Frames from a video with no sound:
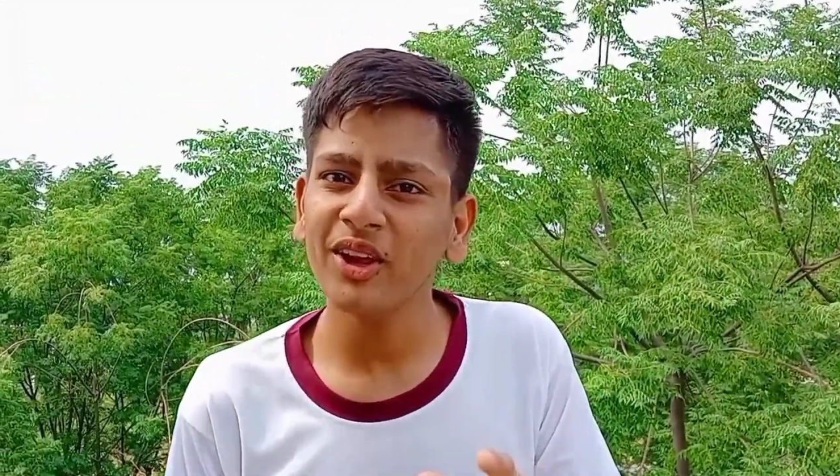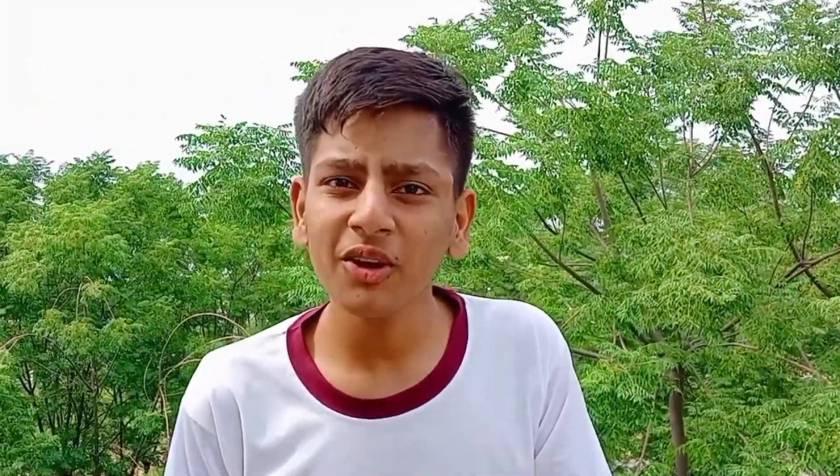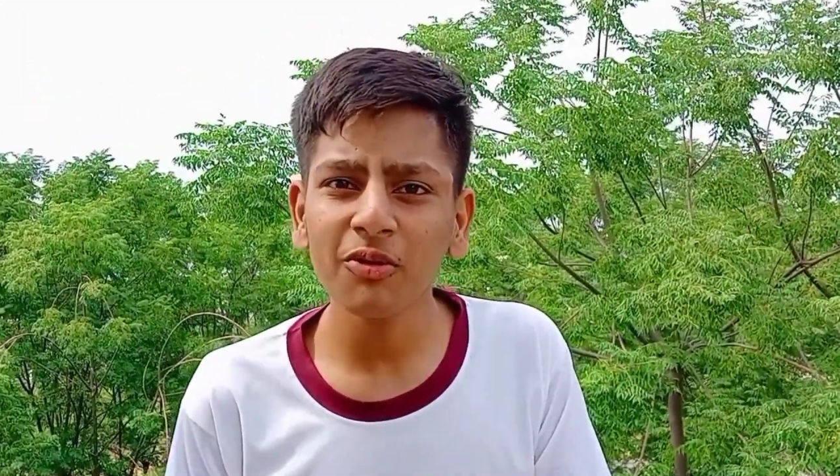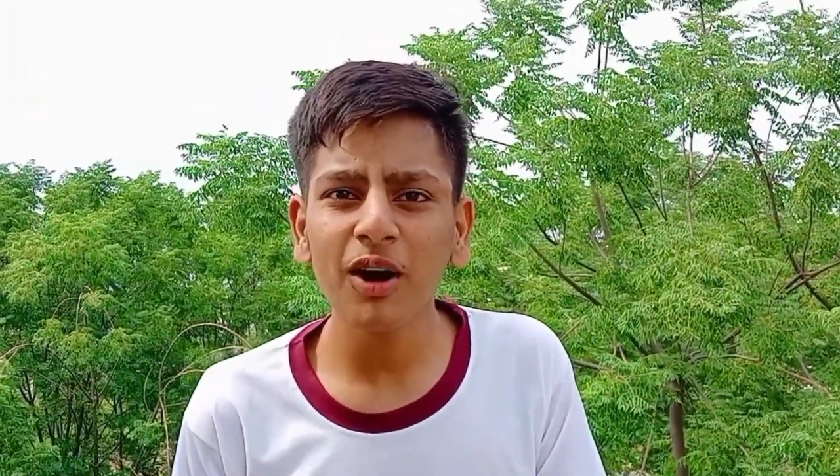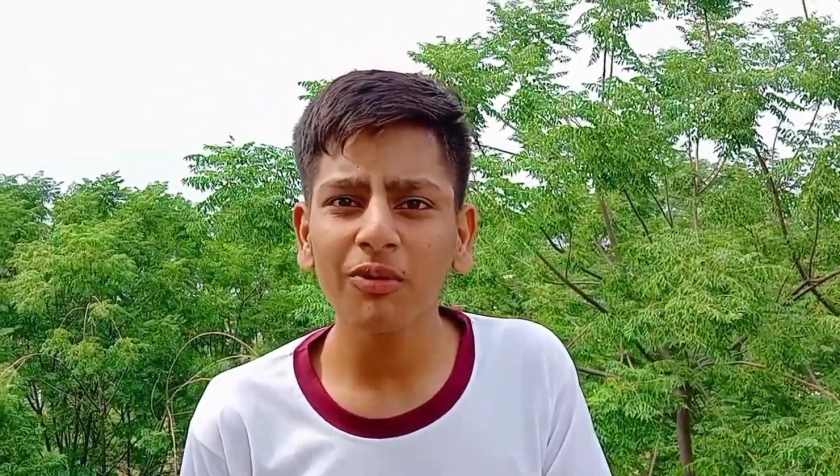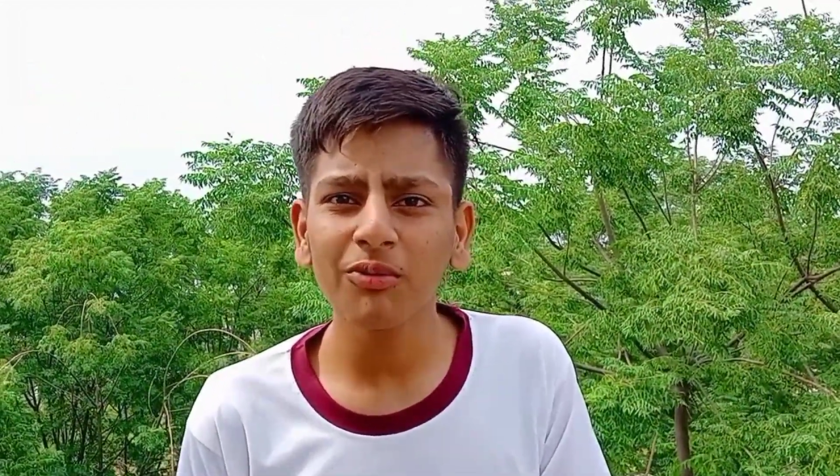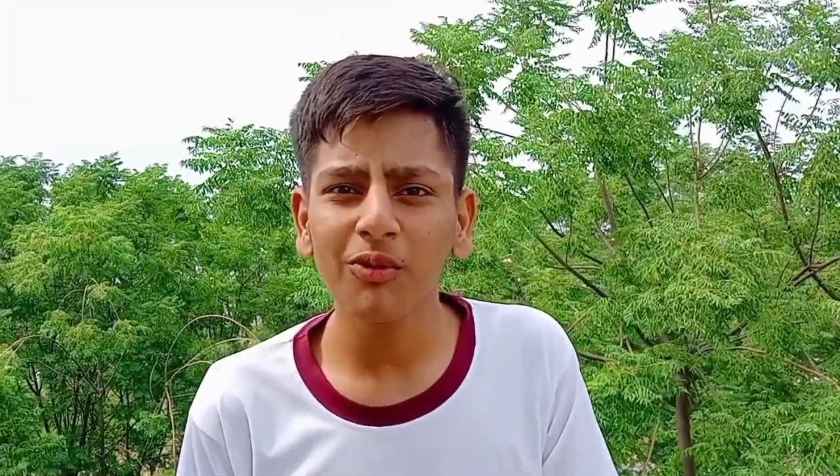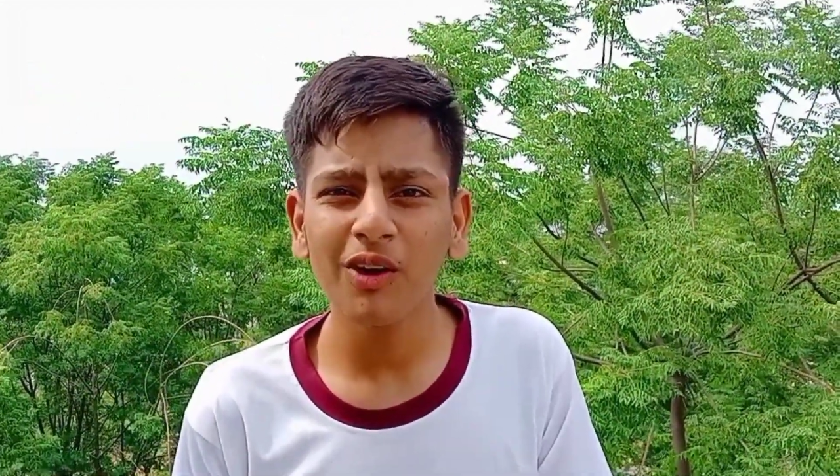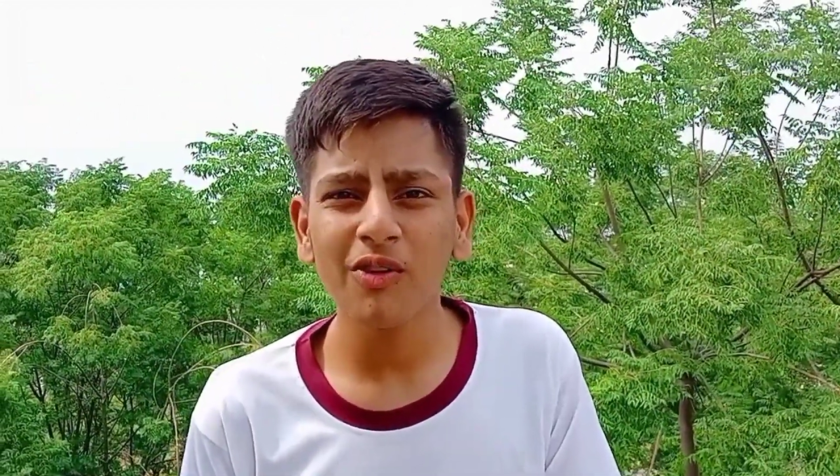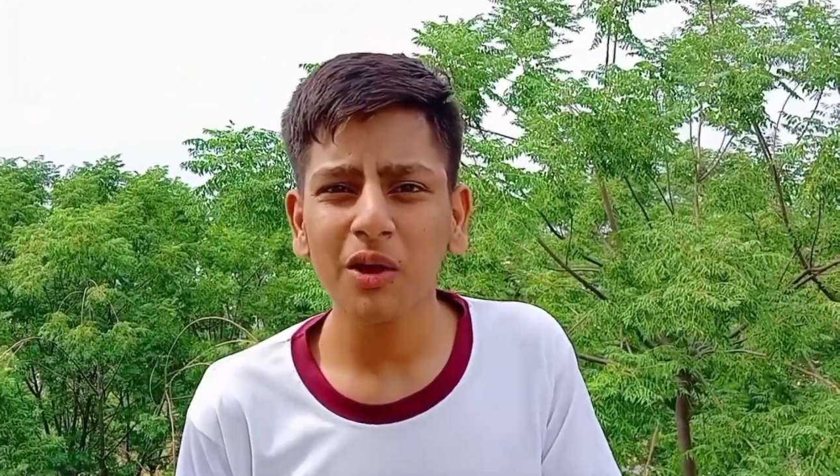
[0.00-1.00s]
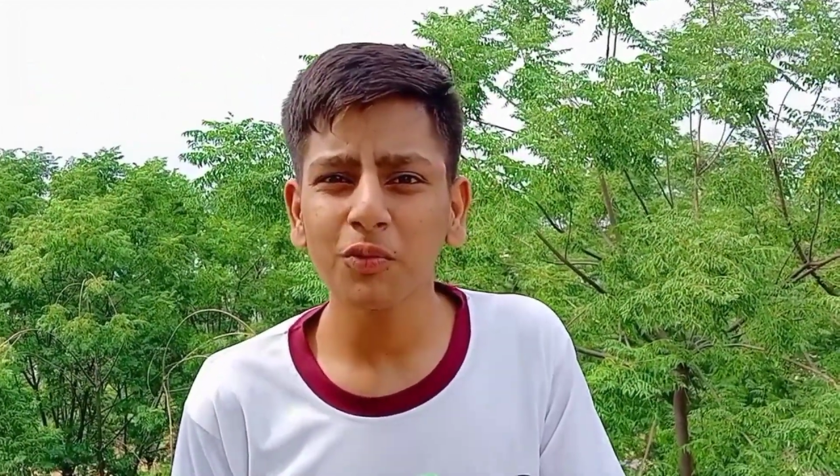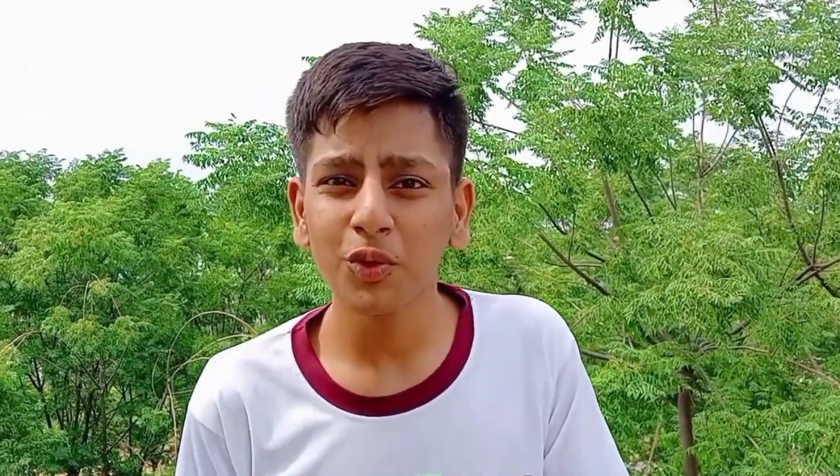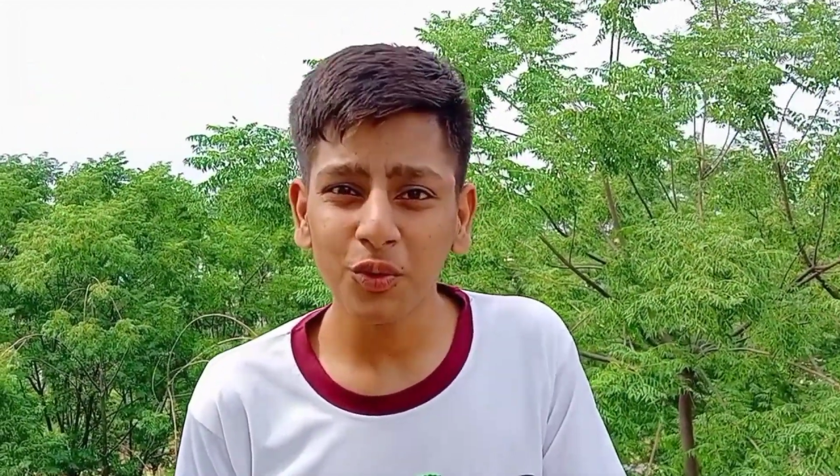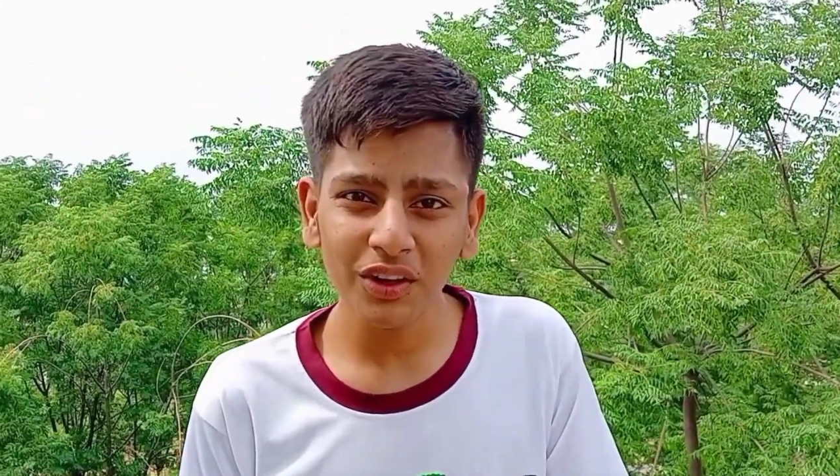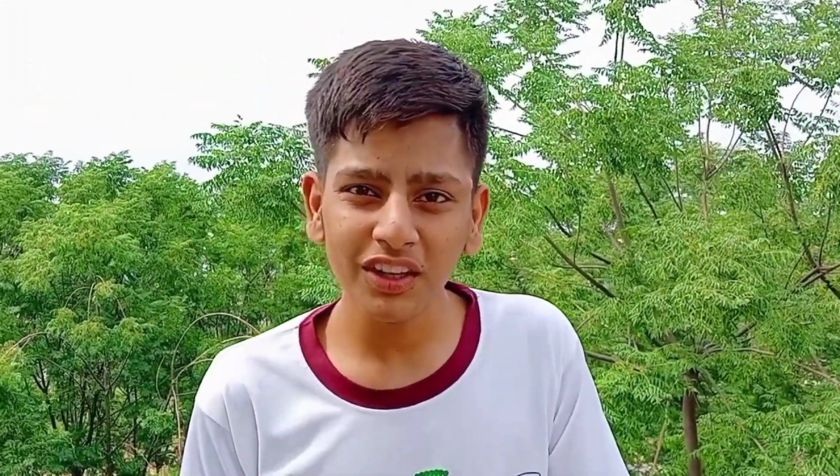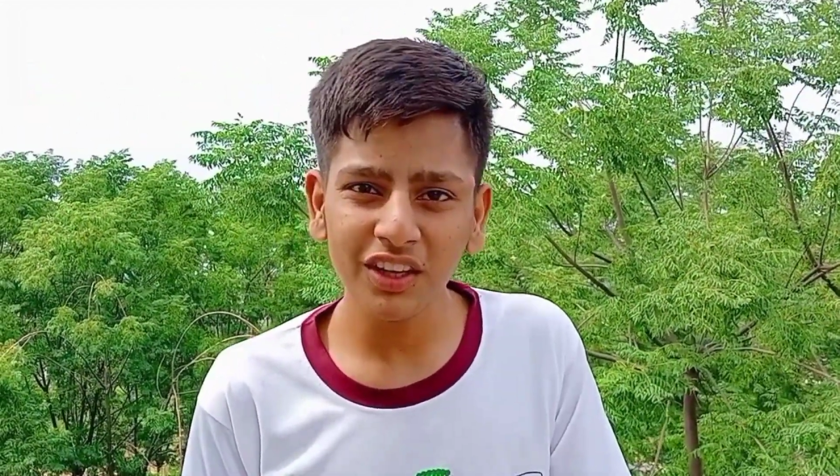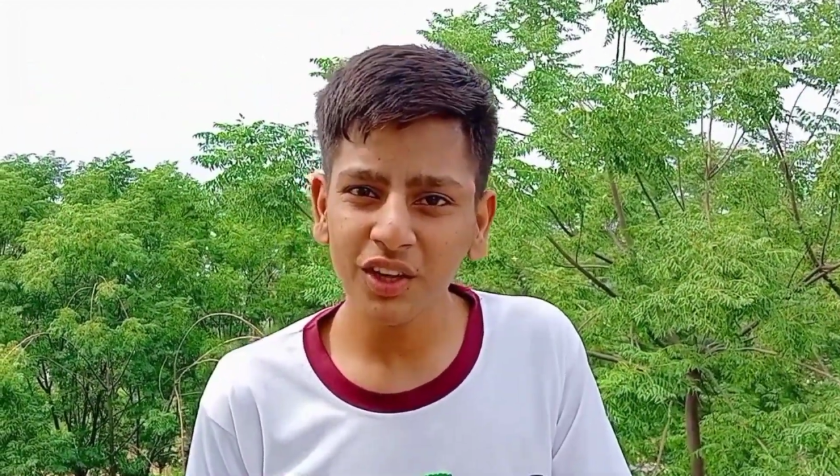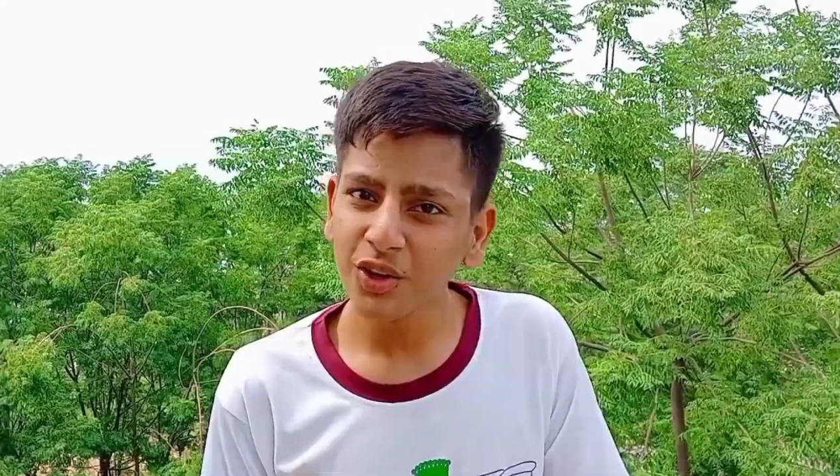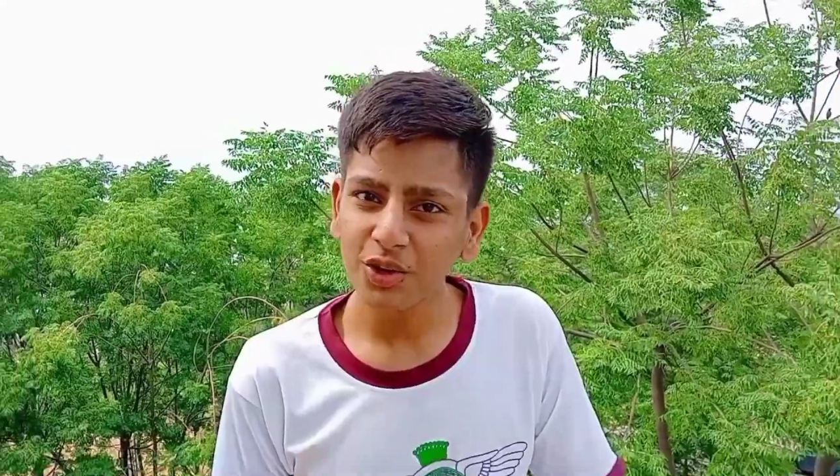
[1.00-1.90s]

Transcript: एक बार भी भाई वाइब तोड़ दी